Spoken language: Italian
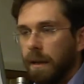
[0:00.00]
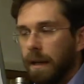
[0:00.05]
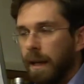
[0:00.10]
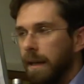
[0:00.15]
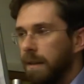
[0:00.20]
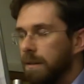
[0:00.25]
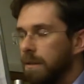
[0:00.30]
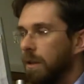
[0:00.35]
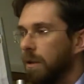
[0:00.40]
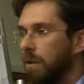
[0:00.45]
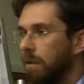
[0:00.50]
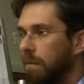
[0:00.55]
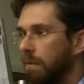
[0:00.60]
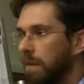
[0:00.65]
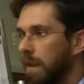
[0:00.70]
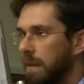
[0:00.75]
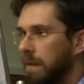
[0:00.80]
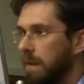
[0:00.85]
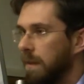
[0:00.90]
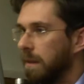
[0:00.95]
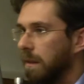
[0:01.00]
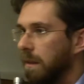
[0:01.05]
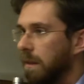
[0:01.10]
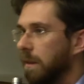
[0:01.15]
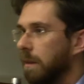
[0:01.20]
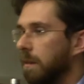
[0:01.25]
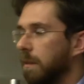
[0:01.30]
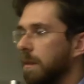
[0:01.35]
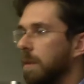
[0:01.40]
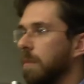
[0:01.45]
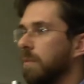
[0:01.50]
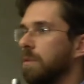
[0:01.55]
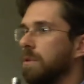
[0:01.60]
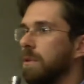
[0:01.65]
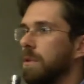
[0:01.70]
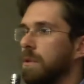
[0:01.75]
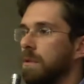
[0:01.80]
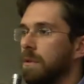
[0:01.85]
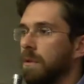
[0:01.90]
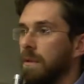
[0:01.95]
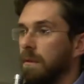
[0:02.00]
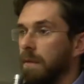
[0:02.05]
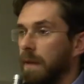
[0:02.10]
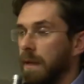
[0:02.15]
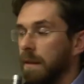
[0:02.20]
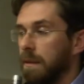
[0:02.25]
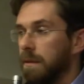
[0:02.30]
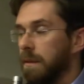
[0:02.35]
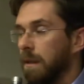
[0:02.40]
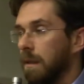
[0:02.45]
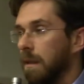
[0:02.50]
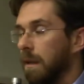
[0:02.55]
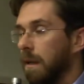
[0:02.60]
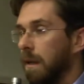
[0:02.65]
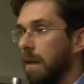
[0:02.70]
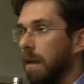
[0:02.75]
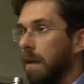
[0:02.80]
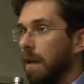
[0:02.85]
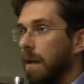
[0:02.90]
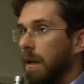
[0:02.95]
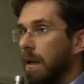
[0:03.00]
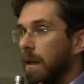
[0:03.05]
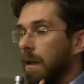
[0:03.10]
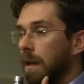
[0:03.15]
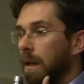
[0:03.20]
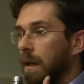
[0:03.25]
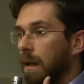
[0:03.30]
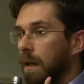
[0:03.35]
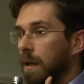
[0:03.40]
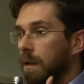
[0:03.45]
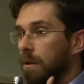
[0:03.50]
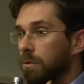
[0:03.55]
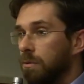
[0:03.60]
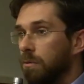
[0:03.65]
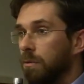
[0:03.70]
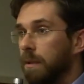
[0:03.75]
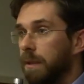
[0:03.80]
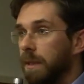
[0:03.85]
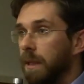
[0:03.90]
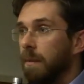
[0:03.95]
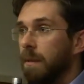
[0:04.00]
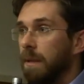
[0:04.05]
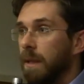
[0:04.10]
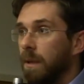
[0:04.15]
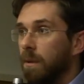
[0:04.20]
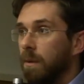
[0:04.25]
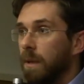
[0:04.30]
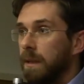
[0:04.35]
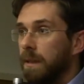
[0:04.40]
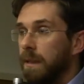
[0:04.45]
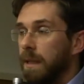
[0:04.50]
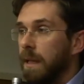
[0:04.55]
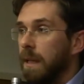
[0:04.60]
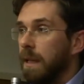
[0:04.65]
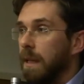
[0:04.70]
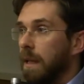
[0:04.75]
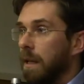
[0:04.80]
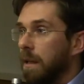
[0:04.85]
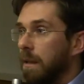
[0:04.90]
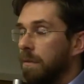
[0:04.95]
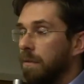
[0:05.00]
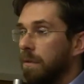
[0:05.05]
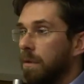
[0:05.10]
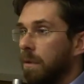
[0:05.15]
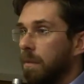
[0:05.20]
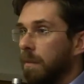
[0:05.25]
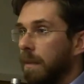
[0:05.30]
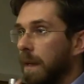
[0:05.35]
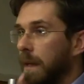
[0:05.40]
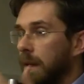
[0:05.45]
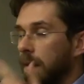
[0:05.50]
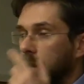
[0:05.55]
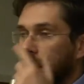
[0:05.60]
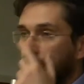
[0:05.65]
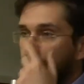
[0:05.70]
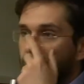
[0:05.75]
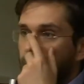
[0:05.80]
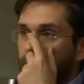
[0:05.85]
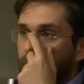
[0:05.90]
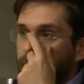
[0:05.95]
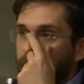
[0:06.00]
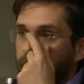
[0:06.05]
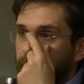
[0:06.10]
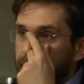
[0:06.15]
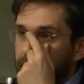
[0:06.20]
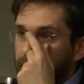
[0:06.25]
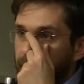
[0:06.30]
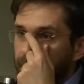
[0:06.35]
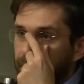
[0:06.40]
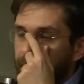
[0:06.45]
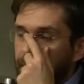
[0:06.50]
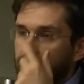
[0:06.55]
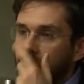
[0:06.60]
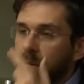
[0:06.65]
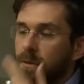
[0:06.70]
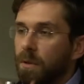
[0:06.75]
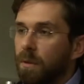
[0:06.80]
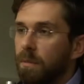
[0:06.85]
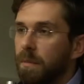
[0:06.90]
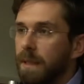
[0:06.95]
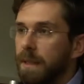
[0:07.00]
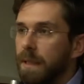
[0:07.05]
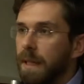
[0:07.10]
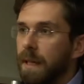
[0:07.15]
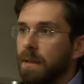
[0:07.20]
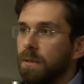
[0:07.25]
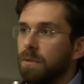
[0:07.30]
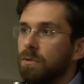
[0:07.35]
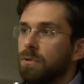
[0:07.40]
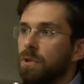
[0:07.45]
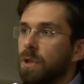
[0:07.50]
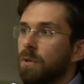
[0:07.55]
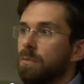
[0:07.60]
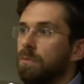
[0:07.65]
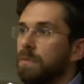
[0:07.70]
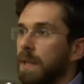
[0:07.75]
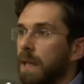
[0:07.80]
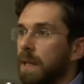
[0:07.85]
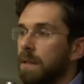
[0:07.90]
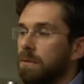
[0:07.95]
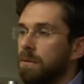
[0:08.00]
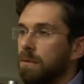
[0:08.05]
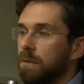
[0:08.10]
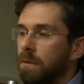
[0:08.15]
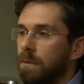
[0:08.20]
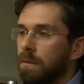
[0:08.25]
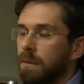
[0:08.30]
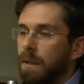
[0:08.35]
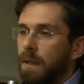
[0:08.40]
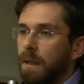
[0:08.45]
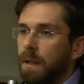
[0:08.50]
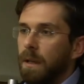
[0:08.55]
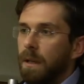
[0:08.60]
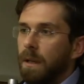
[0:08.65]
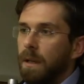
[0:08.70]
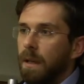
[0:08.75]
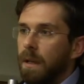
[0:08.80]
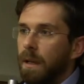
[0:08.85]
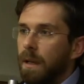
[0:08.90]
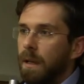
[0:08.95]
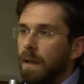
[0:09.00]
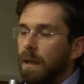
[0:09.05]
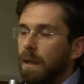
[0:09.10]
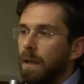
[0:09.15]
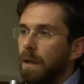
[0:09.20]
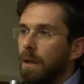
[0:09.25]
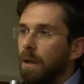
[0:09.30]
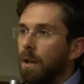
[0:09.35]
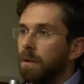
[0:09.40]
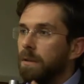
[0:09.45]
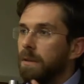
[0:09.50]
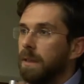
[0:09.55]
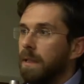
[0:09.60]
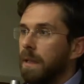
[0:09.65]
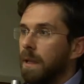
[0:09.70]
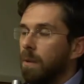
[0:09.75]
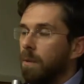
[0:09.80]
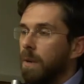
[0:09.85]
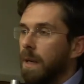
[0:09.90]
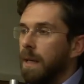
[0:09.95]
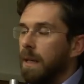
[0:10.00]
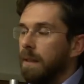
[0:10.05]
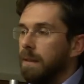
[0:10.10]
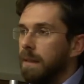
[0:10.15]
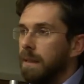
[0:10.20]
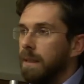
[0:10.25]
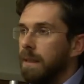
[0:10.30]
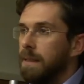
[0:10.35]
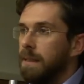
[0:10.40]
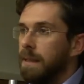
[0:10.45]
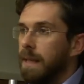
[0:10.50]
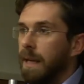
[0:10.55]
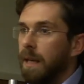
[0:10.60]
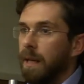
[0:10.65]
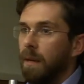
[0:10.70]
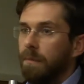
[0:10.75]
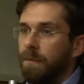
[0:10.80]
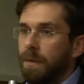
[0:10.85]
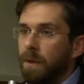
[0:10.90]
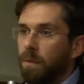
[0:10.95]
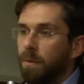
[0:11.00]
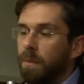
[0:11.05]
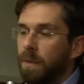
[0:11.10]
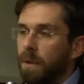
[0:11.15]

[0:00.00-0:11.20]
a essere convinti di, di, di posizioni diverse. Eh, sul tema dei quartieri la riforma deve essere fatta entro il mandato, c'è un testo eh, l'ottica è quella di iniziare a fare